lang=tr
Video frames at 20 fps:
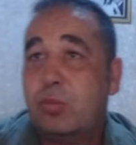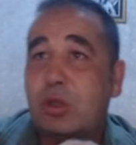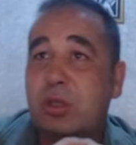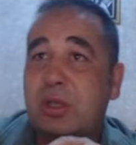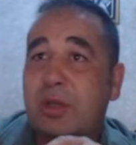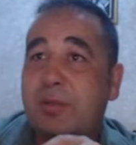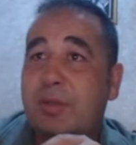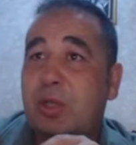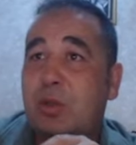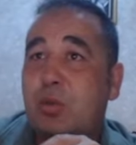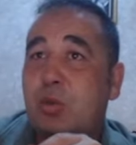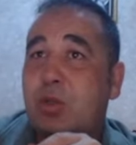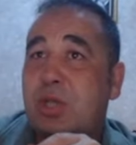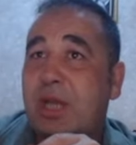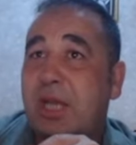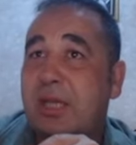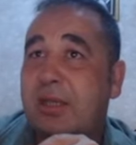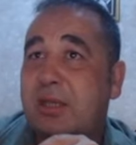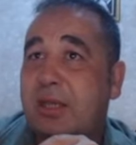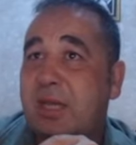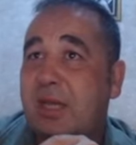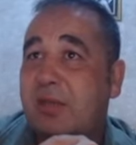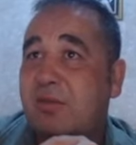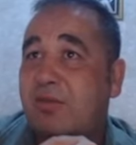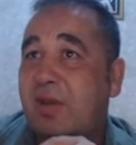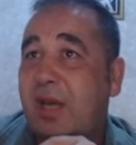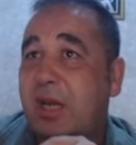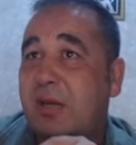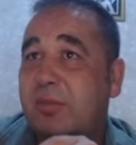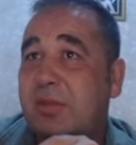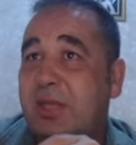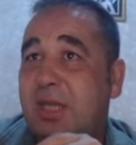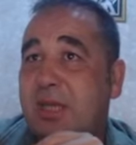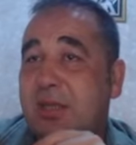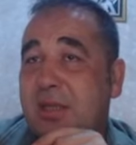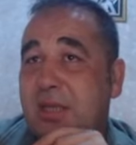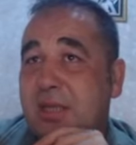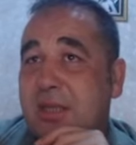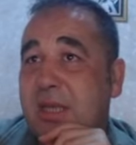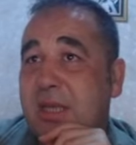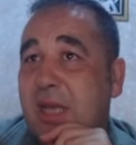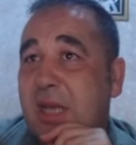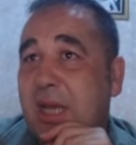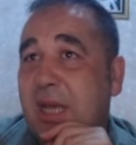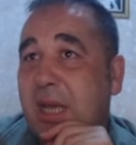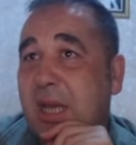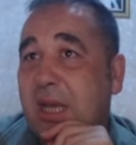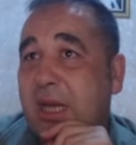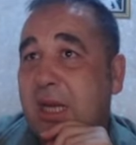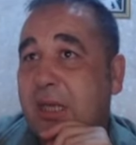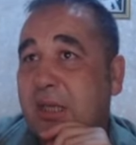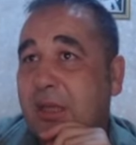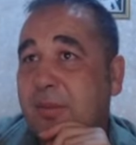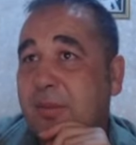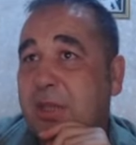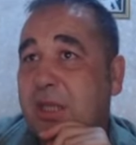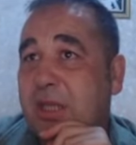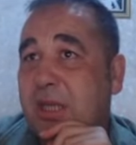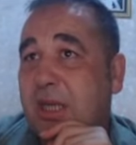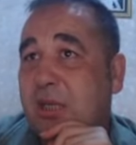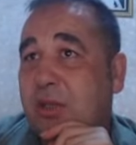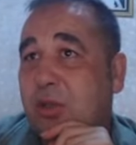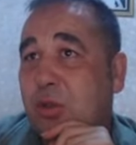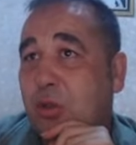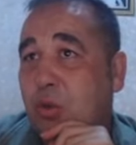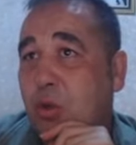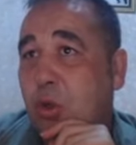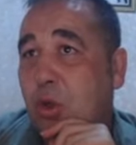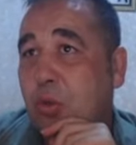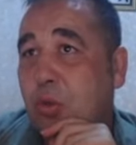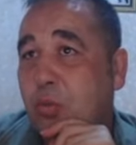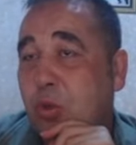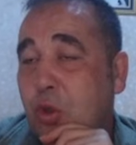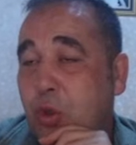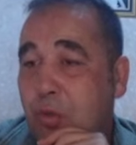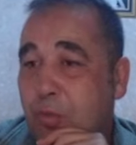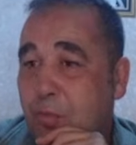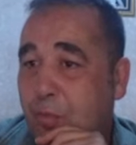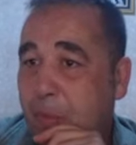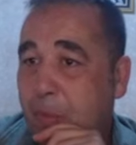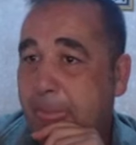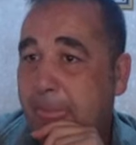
Burada bir düşen trend var mı derseniz herhangi bir trend görmüyorum.